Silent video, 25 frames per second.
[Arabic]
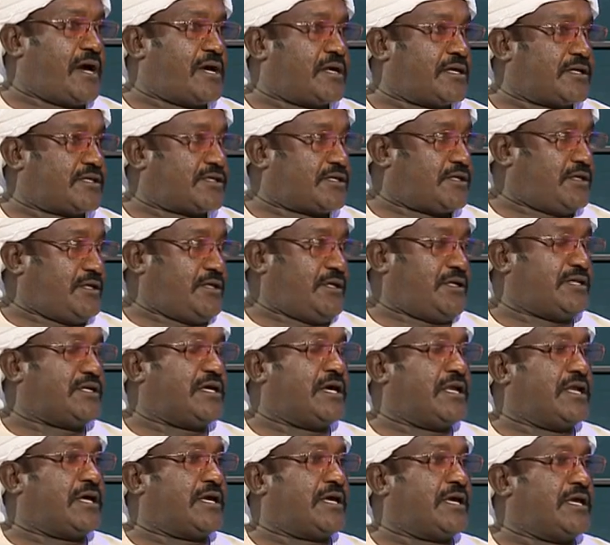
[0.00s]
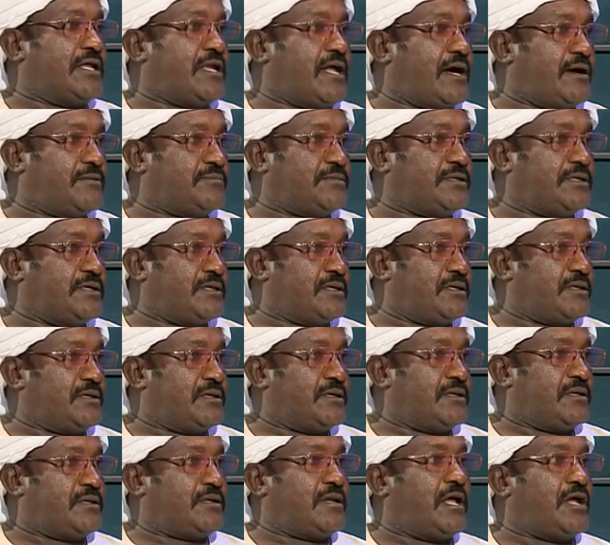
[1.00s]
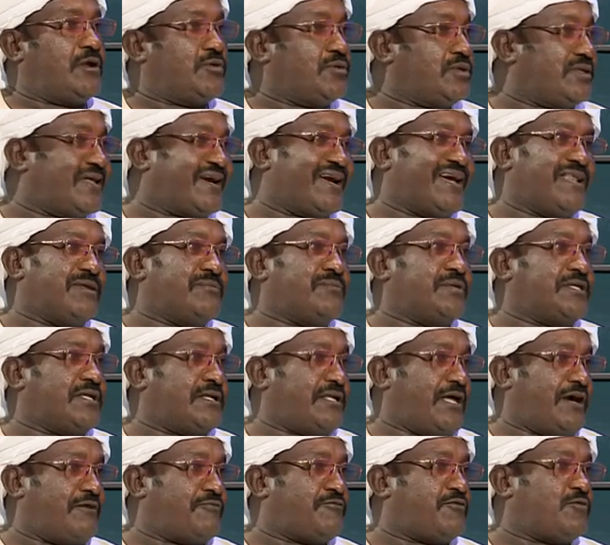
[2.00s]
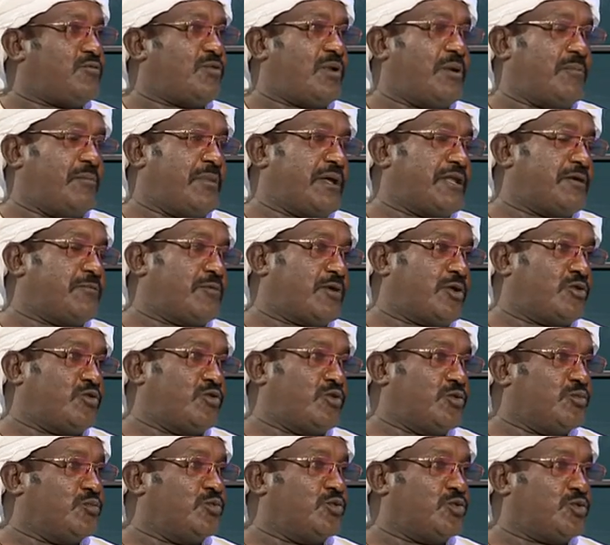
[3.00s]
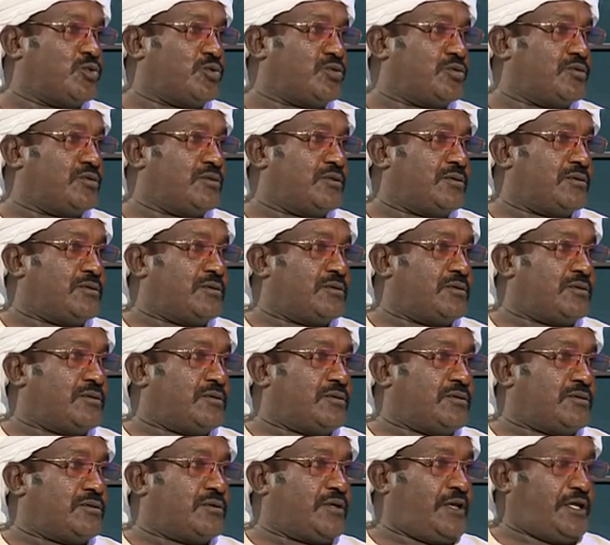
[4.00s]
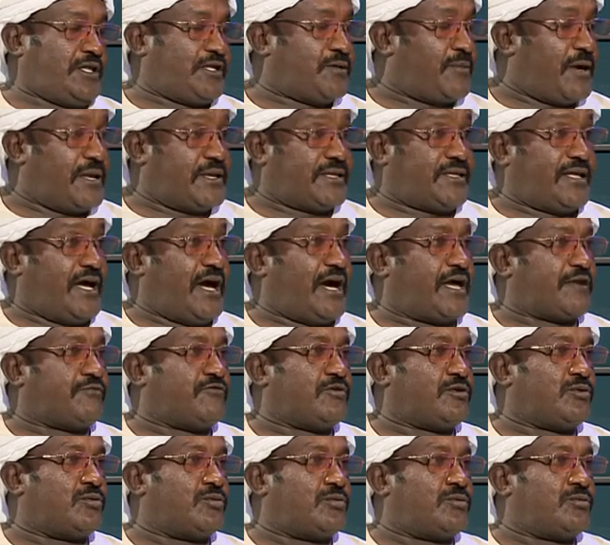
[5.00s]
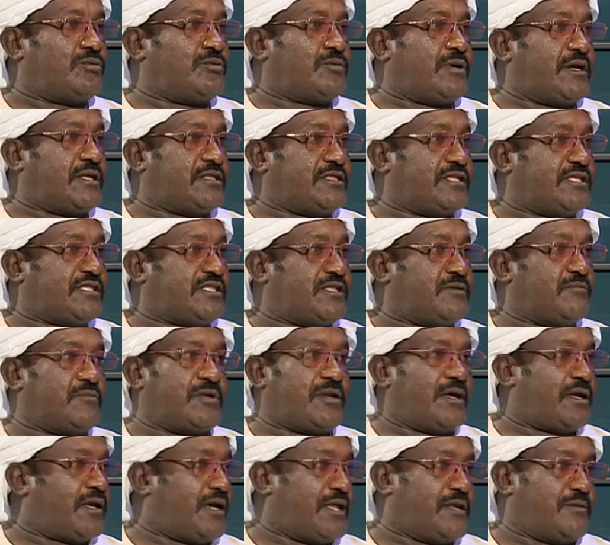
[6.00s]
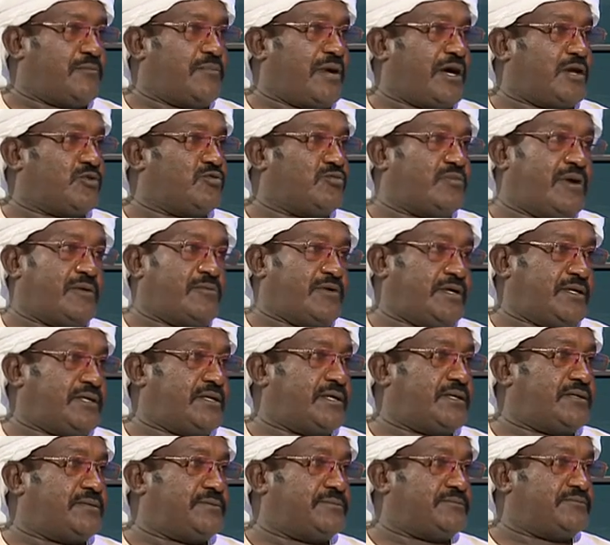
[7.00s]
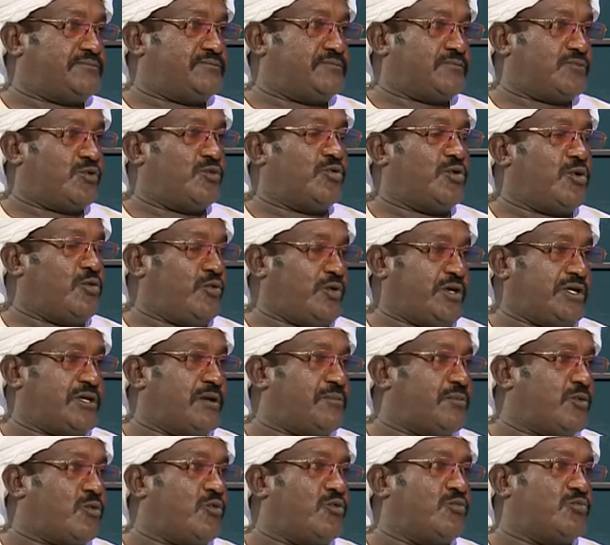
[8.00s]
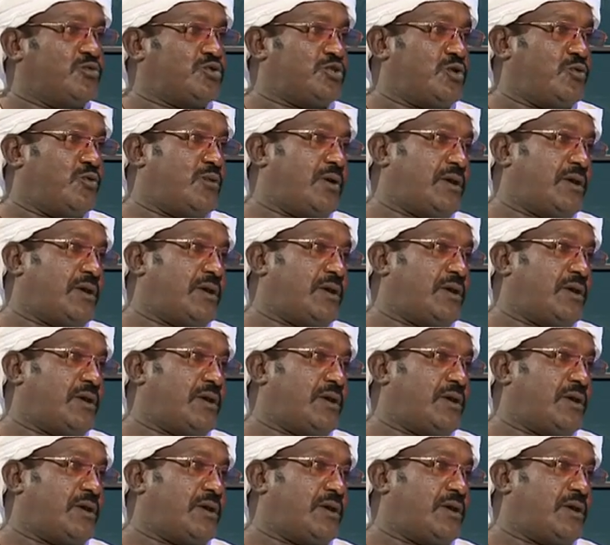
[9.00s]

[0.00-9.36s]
الصحيه للكلاب دي لانه انت كلب بتتعب فيه ولما يمرض ويموت احتمال انت عارف انه الدستمبر الكلب بعده ما بيحيا ولو حيا بيكون مشوه